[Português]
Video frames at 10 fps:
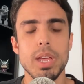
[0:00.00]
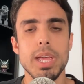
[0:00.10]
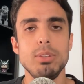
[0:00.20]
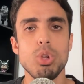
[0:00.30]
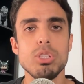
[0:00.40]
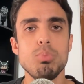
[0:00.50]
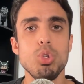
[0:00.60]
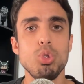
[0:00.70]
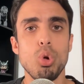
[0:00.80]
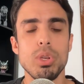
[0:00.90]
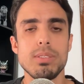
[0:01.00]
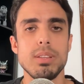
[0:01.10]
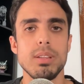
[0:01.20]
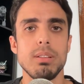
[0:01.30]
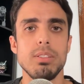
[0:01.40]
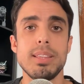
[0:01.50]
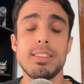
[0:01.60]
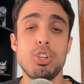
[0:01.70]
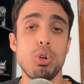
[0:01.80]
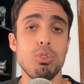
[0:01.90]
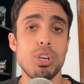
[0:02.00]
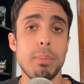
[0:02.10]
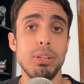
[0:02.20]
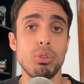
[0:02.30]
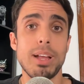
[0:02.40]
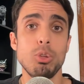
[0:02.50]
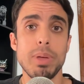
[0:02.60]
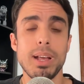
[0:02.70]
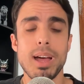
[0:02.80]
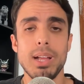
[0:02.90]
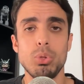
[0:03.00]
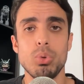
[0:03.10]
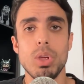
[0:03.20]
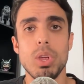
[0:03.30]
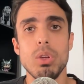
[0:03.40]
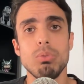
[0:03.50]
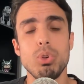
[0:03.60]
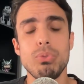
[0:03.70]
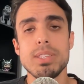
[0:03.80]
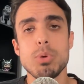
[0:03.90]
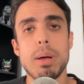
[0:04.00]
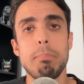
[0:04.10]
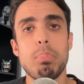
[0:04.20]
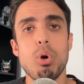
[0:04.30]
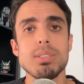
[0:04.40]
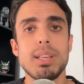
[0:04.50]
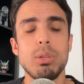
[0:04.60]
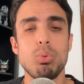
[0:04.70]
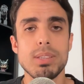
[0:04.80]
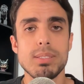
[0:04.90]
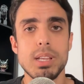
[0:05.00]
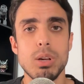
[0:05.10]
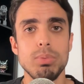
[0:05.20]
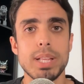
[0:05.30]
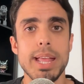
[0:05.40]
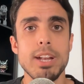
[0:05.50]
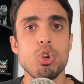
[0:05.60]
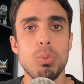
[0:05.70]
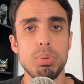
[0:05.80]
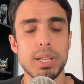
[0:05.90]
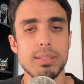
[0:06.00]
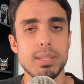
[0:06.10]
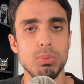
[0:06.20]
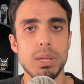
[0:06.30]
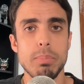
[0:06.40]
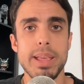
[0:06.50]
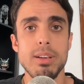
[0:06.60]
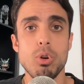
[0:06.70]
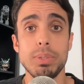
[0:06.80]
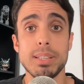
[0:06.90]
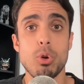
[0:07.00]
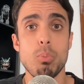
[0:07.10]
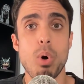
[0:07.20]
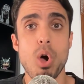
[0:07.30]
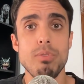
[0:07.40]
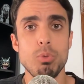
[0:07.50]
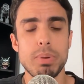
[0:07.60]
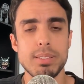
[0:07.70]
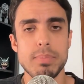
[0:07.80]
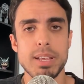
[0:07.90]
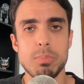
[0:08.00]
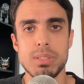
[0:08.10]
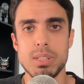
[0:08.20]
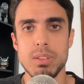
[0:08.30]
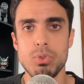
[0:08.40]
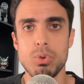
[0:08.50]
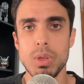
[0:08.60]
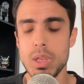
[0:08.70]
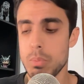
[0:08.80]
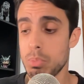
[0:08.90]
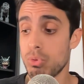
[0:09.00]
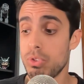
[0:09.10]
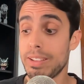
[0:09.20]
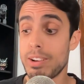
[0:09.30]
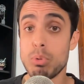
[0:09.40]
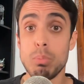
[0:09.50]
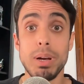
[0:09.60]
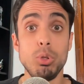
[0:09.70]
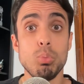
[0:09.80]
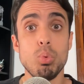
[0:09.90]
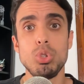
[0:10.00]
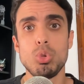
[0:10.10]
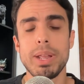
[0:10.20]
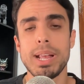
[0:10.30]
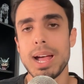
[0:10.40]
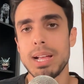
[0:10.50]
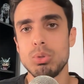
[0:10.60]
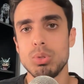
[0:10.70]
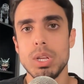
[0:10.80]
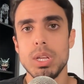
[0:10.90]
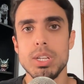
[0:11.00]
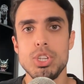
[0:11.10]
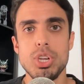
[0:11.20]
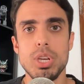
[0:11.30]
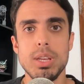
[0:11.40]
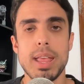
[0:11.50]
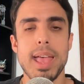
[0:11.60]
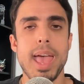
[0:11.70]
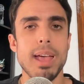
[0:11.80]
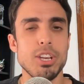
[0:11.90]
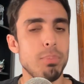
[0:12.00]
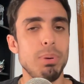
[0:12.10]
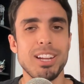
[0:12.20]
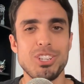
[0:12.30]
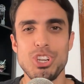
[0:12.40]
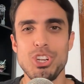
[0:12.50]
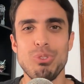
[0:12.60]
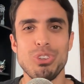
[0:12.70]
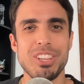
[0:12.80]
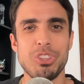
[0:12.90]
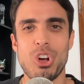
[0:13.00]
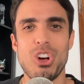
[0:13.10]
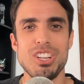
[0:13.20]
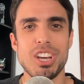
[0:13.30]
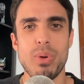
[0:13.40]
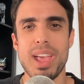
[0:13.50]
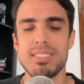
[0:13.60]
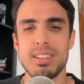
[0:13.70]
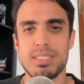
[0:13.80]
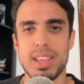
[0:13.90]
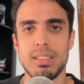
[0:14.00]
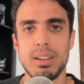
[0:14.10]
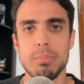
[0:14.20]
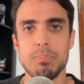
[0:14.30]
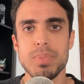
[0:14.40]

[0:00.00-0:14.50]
Em 2012, decidi que eu tinha abandonado o mercado. Fui fazer uma pós-graduação na área de computação também, computação móvel, para ser mais específico, porque eu vi que estava bombando muito o mercado de, é, de aplicativos, Android, iOS, etc.